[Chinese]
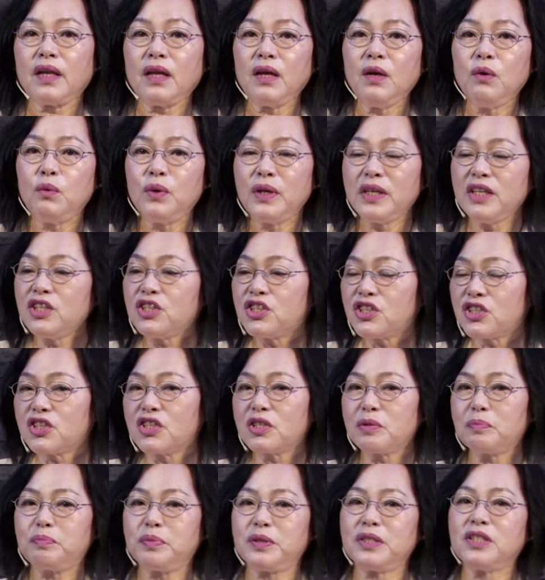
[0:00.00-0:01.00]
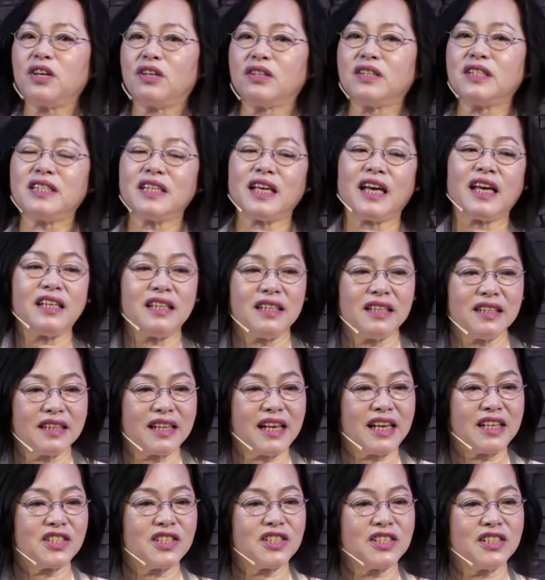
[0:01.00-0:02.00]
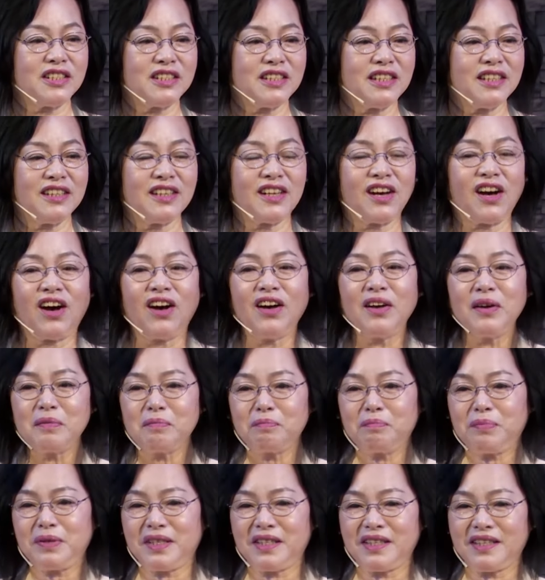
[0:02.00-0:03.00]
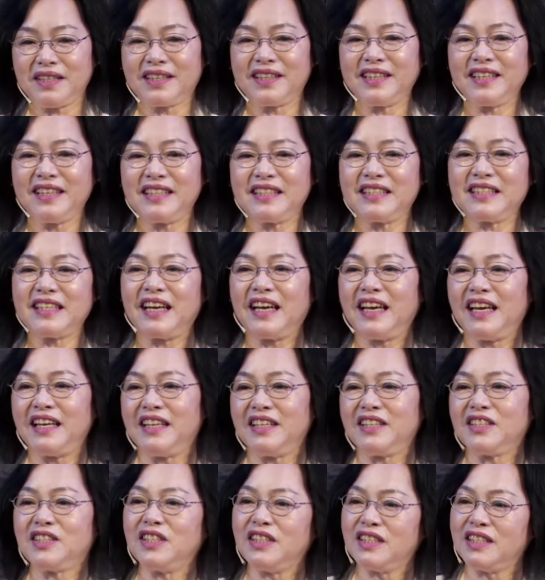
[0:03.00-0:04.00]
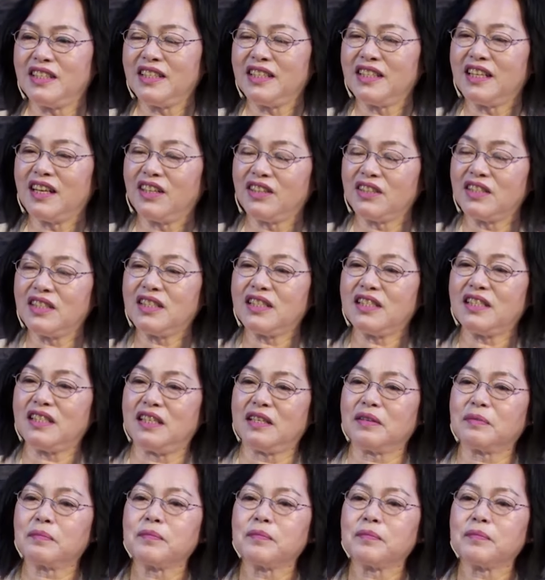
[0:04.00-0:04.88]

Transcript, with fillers: 我一直是比较建议带圣经的，笔可以在圣经上记。